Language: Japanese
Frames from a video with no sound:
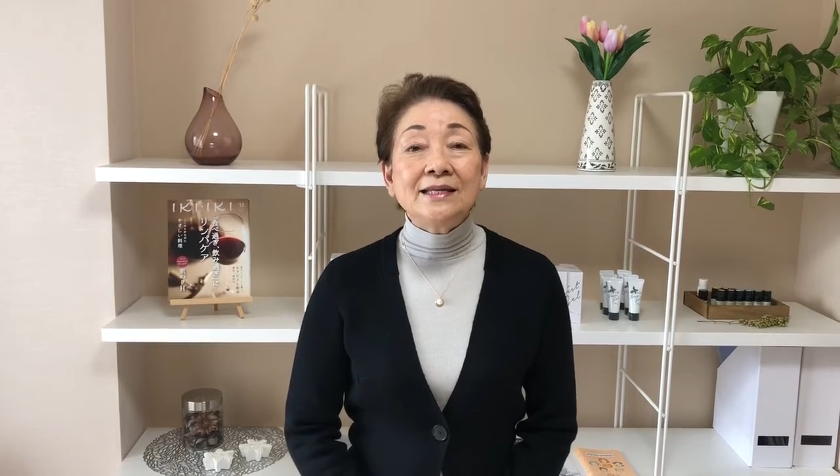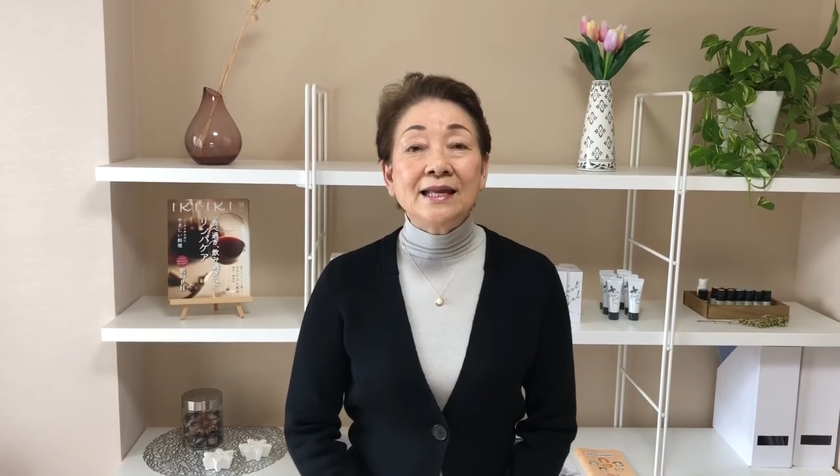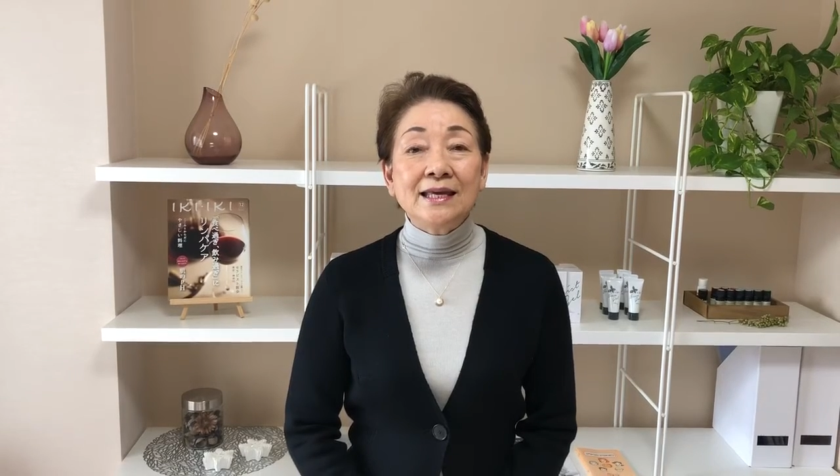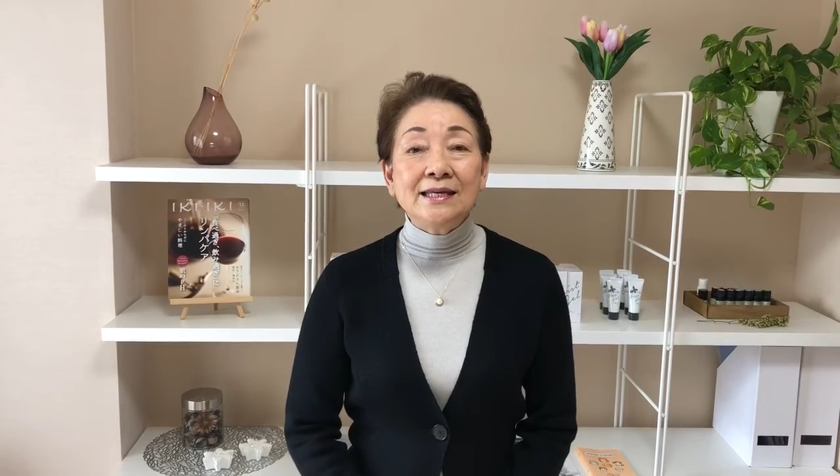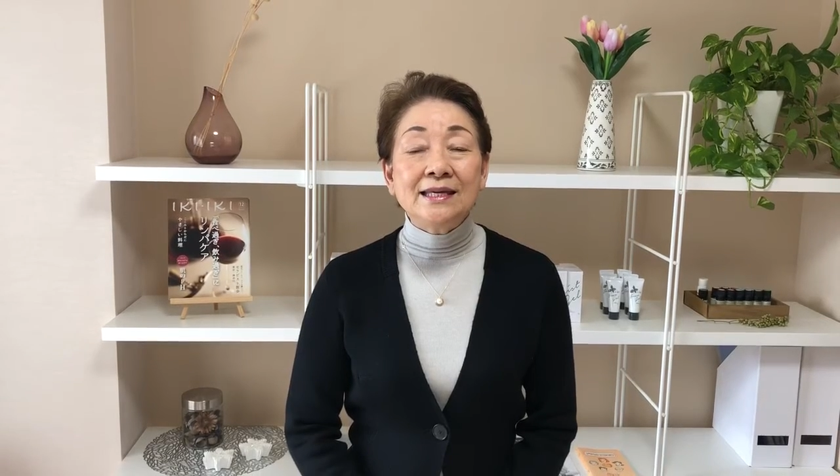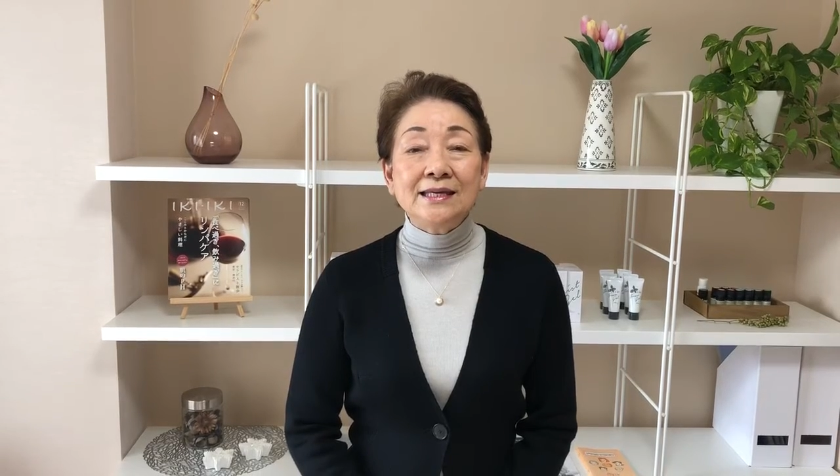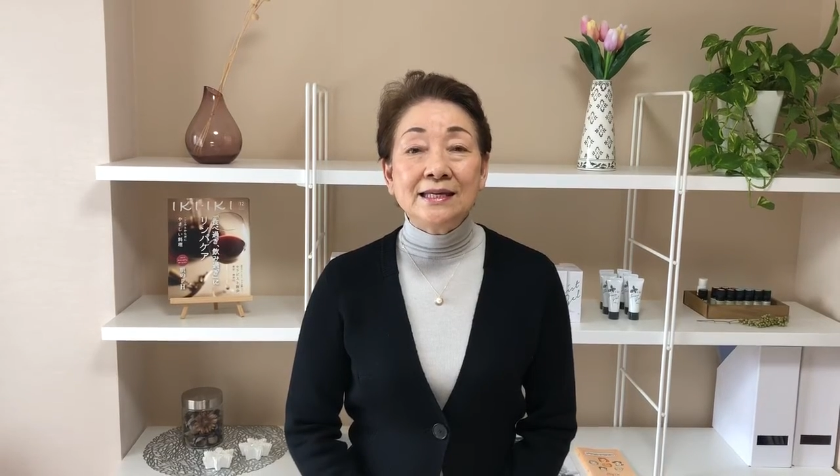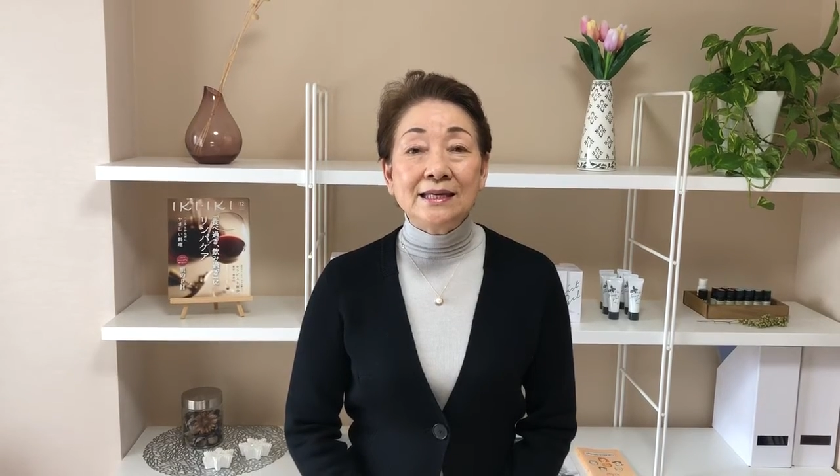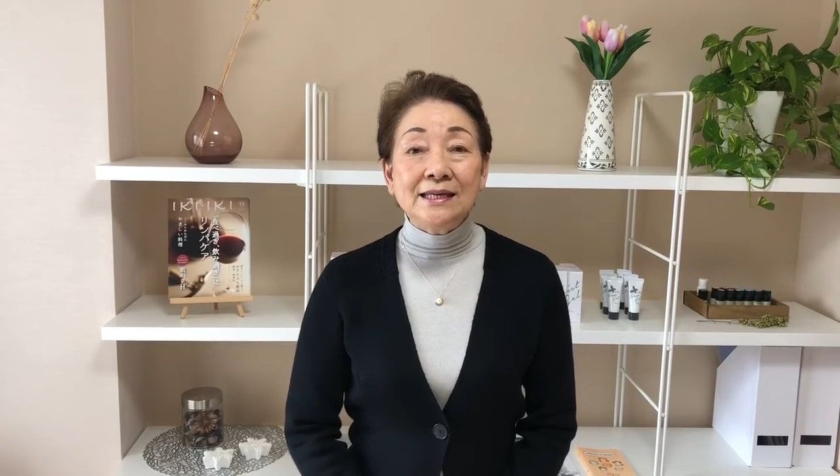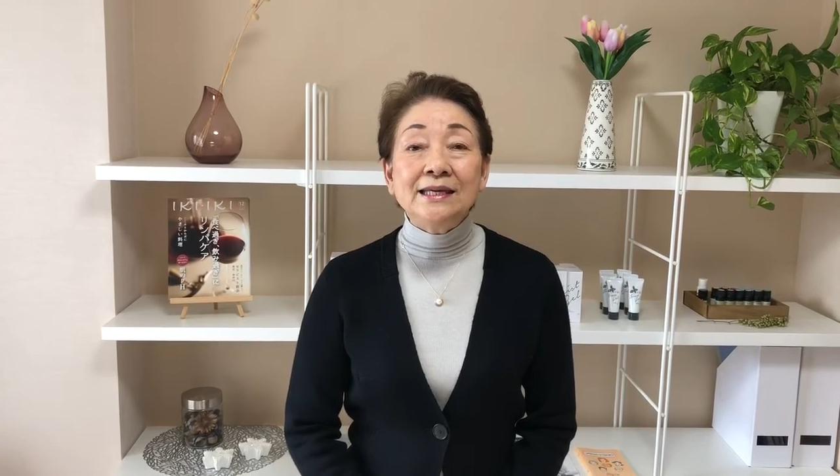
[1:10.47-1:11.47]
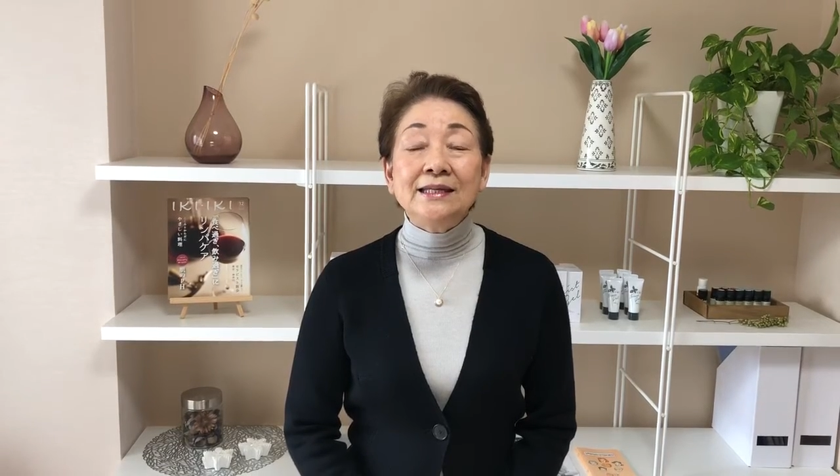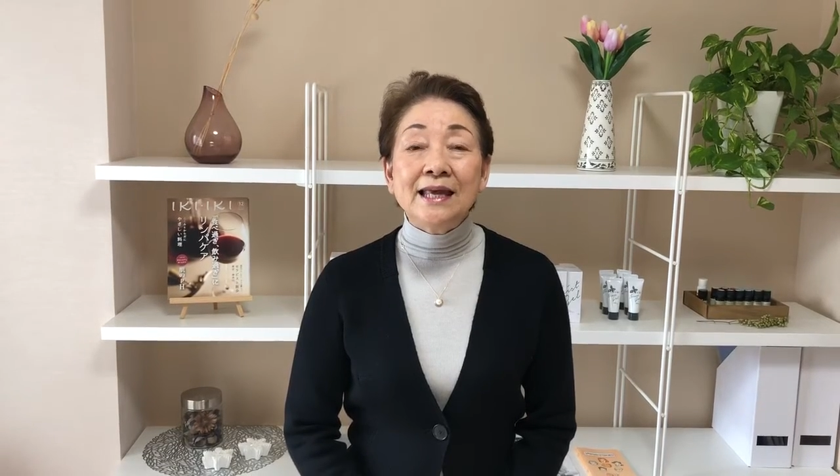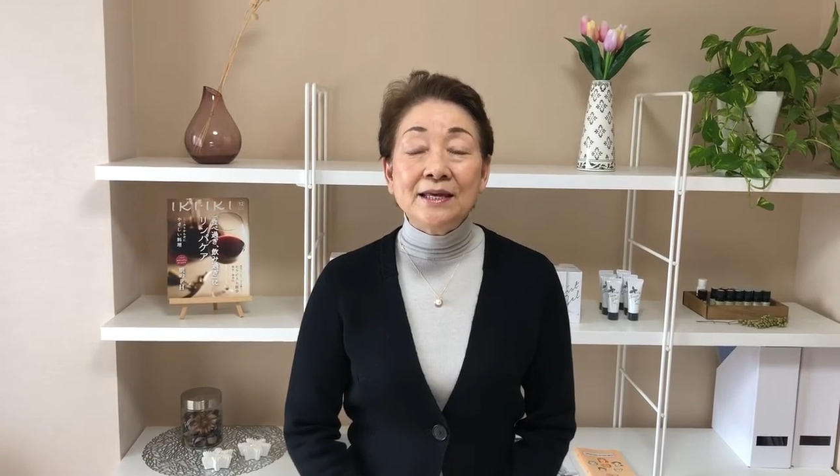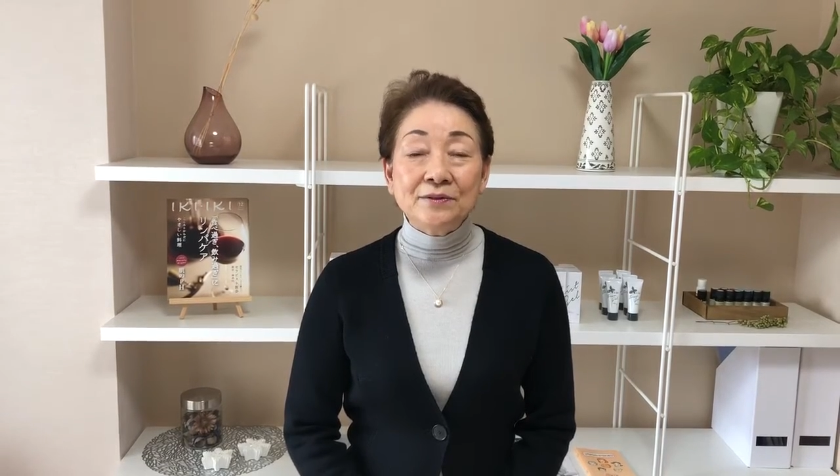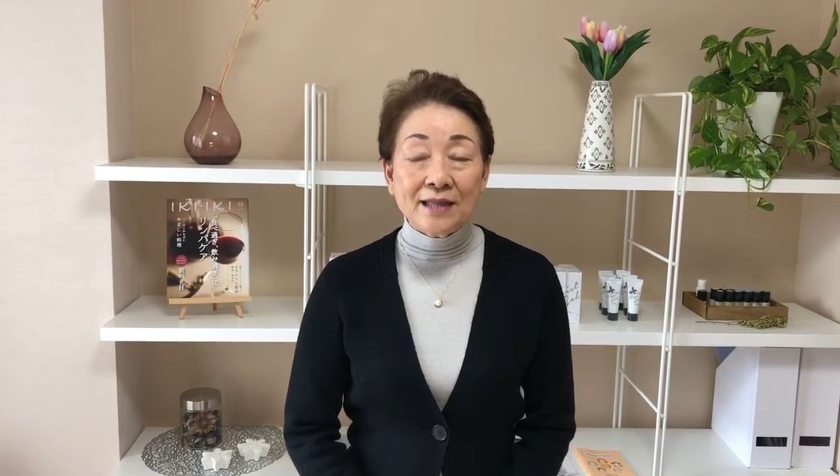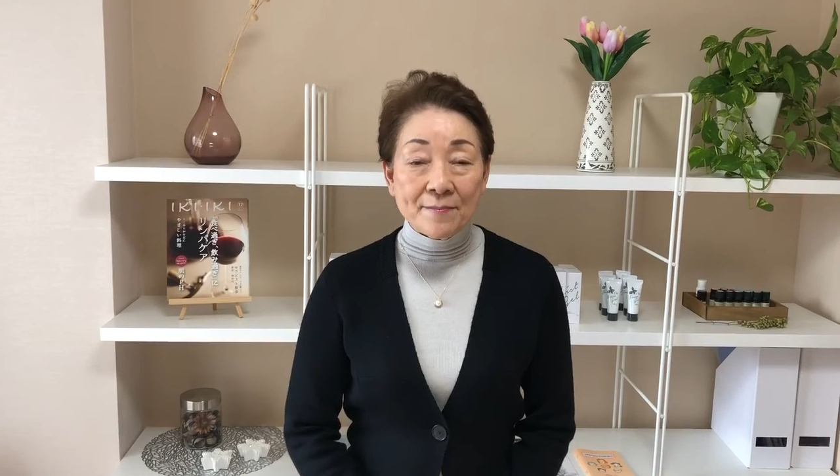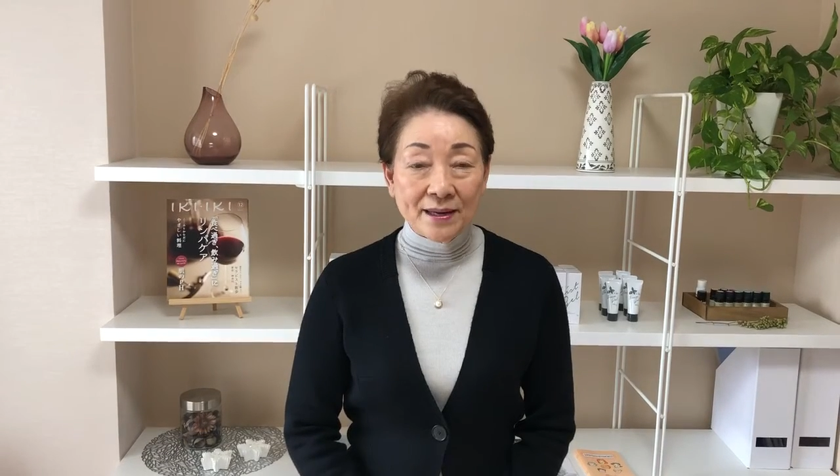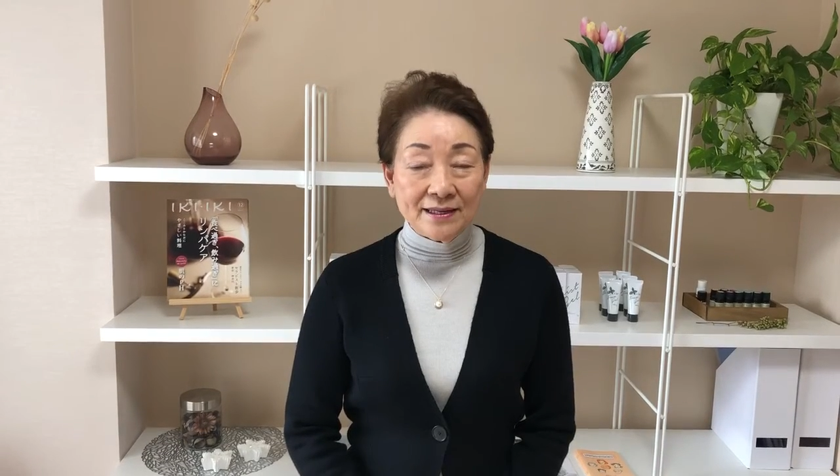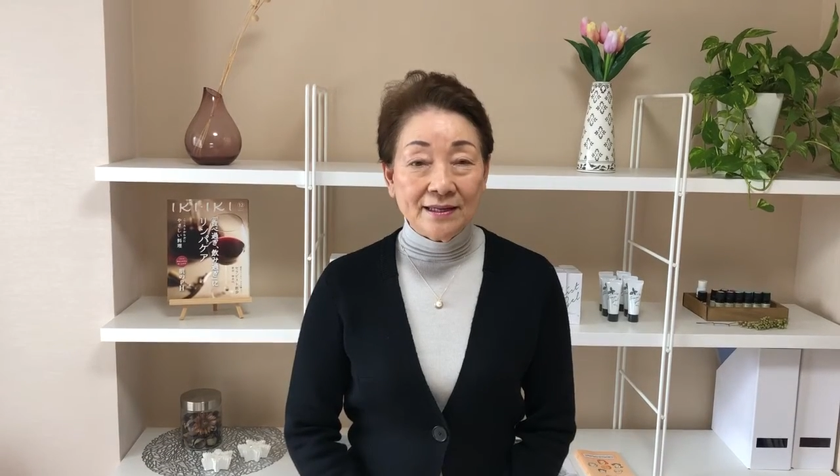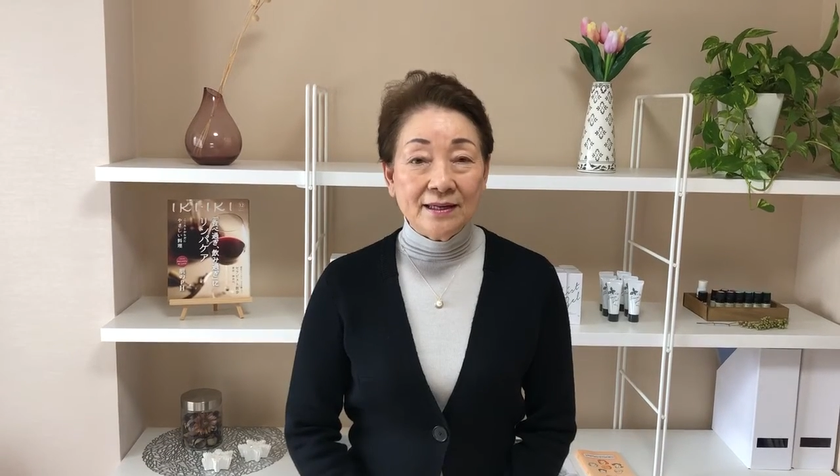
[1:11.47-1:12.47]
気で生き生き生きていくた
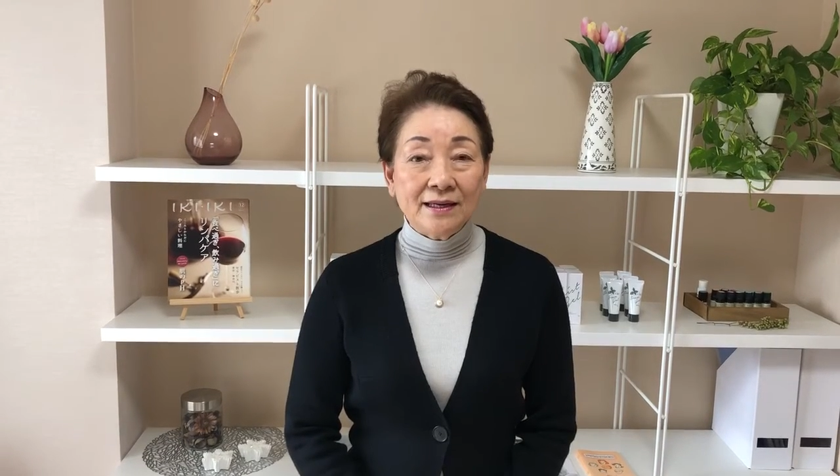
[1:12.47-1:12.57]
めに